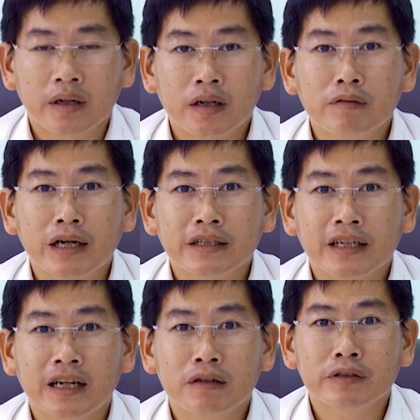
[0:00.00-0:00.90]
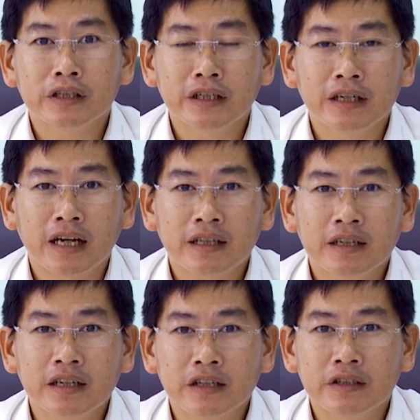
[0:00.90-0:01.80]
Công an xã Long Sơn đã
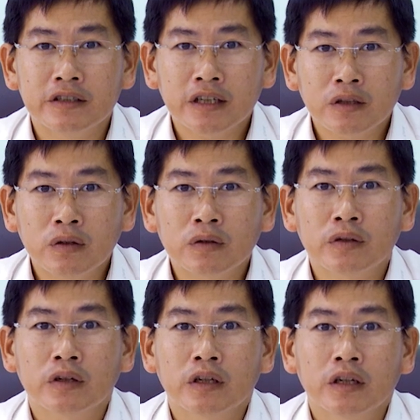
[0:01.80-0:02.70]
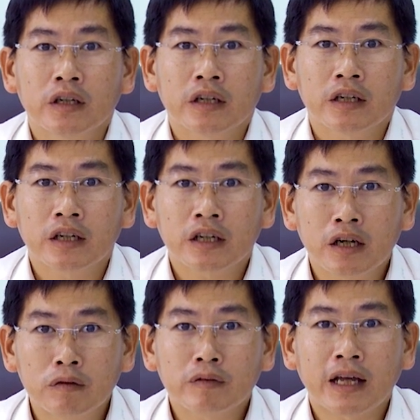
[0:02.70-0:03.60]
thực hiện rất tốt cái
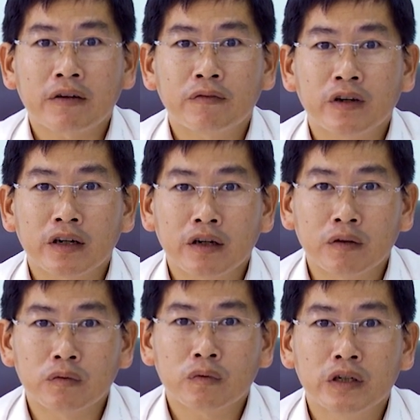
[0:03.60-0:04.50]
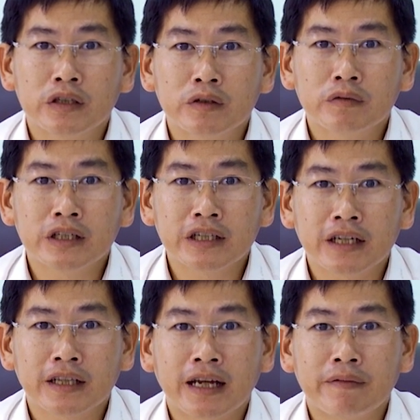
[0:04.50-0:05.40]
công tác vận động quần chúng nhân
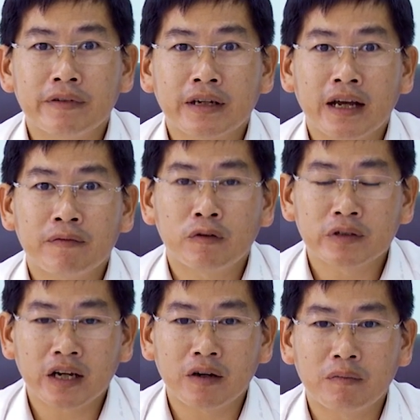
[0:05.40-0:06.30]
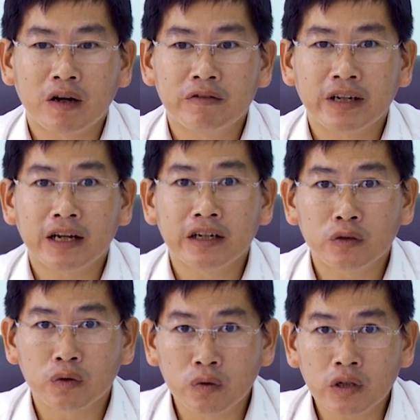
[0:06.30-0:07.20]
dân tham gia phong trào bảo vệ an ninh
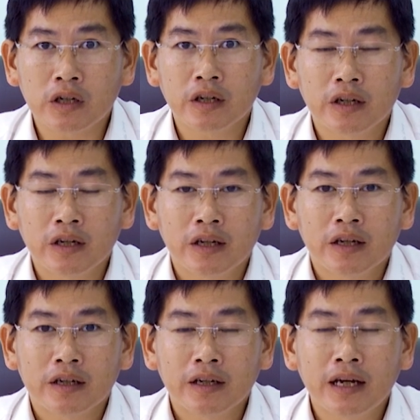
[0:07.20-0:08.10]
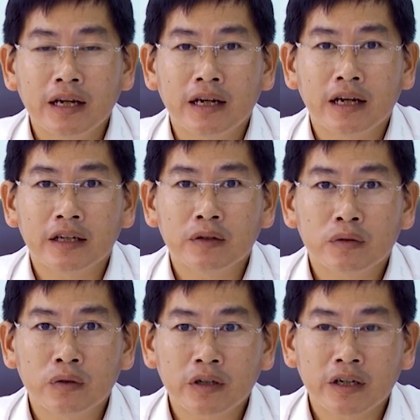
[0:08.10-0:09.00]
Tổ quốc. Đây là yếu
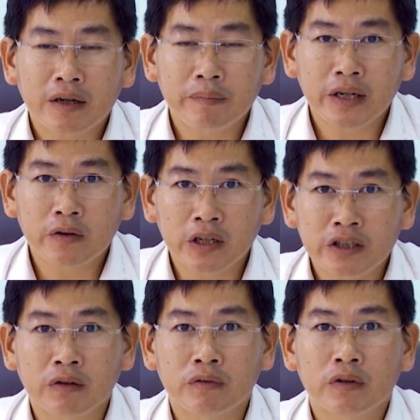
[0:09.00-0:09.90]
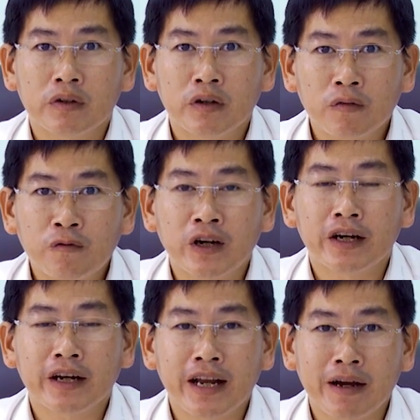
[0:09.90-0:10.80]
tố đặc biệt quan trọng góp
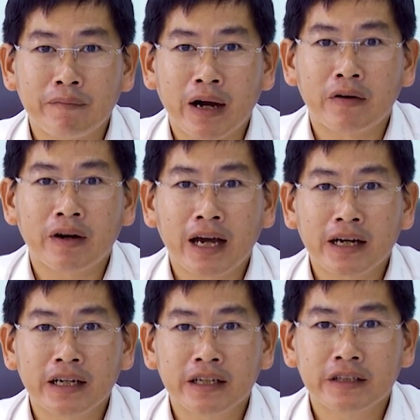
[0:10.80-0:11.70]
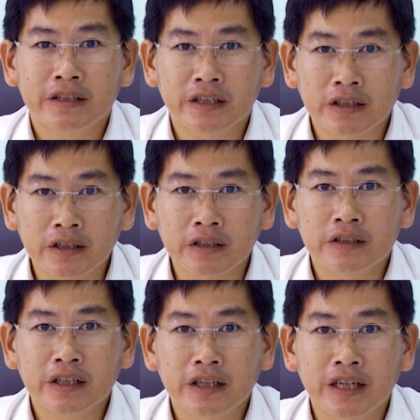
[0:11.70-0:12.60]
phần đảm bảo an ninh trật tự
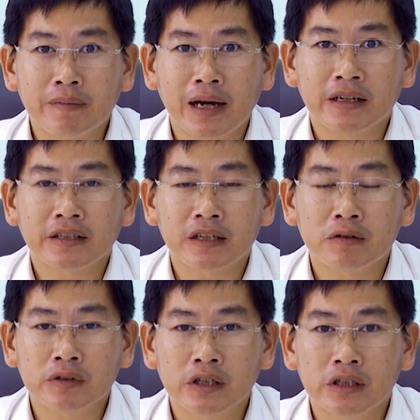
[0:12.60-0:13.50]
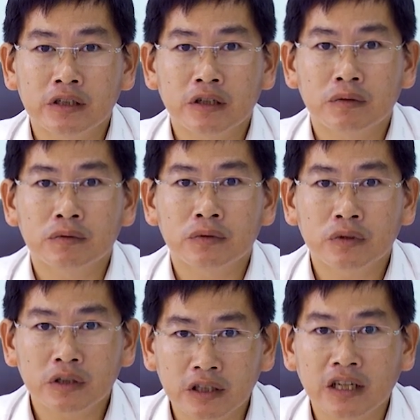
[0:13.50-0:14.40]
trên địa bàn xã Long Sơn trong
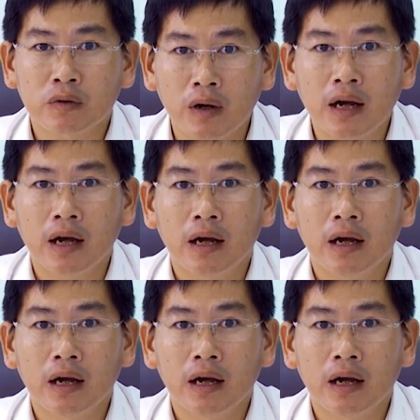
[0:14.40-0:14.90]
suốt thời gian qua.